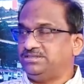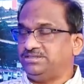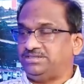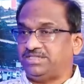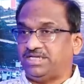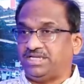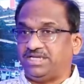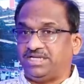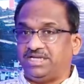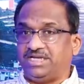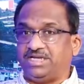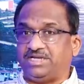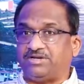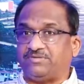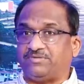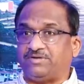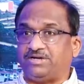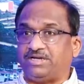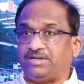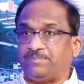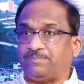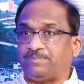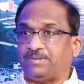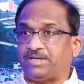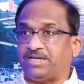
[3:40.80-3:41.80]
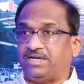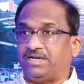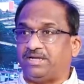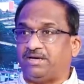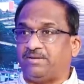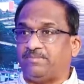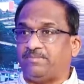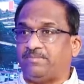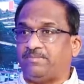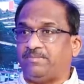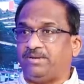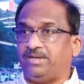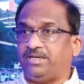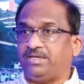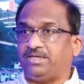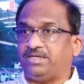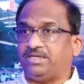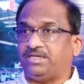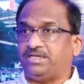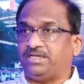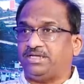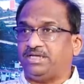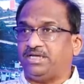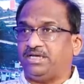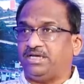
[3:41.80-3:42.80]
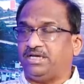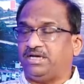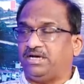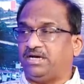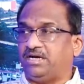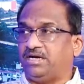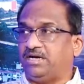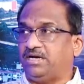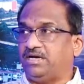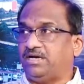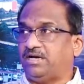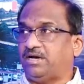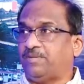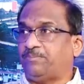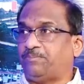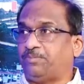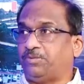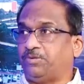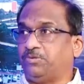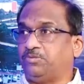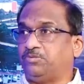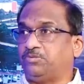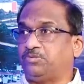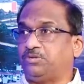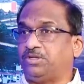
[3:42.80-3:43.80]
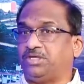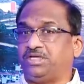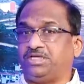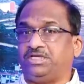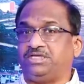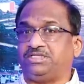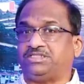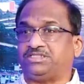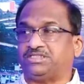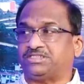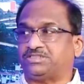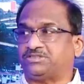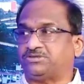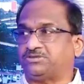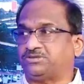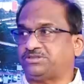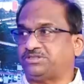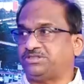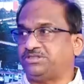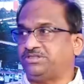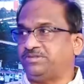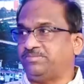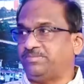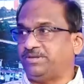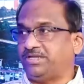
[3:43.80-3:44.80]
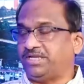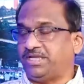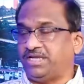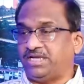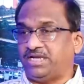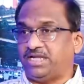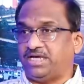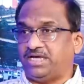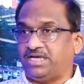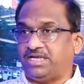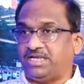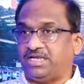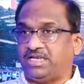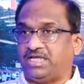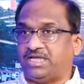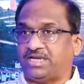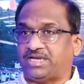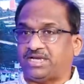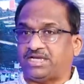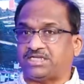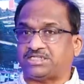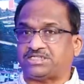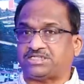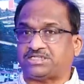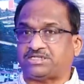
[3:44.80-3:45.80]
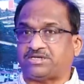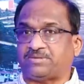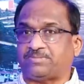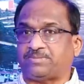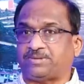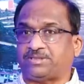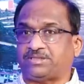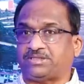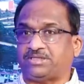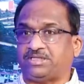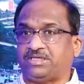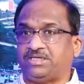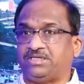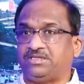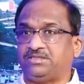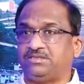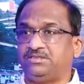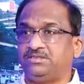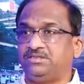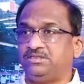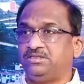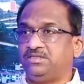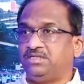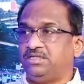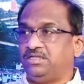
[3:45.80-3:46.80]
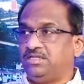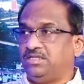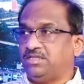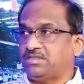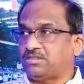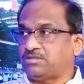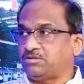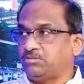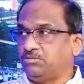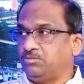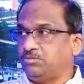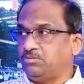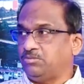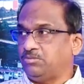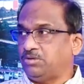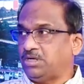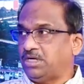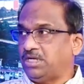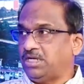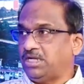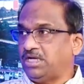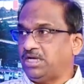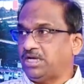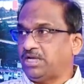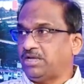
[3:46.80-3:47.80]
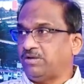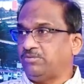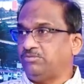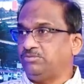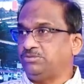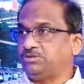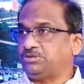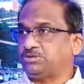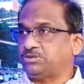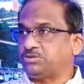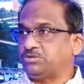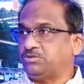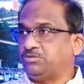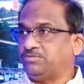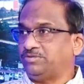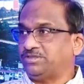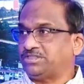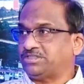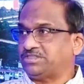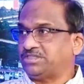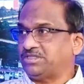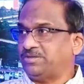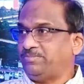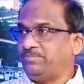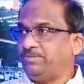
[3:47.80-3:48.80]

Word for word: జరిగినటువంటి పరిణామం ఏంటంటే అప్పుడు కూడా ఈ చర్చ వచ్చింది మరి ఎలా ఇలా రాష్ట్రపతి సో అలాగే ఉంచుకోవచ్చా